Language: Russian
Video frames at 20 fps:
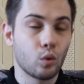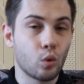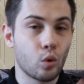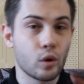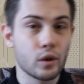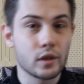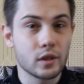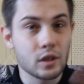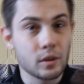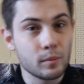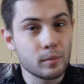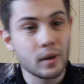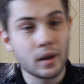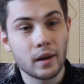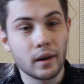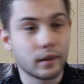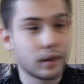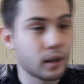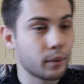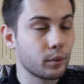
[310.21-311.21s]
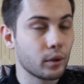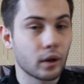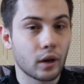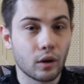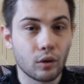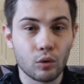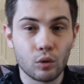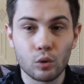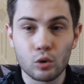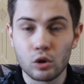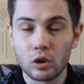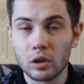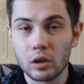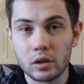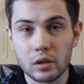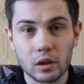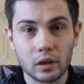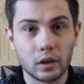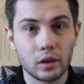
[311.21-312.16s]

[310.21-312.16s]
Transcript: Ой, земеля, там, на кого учился,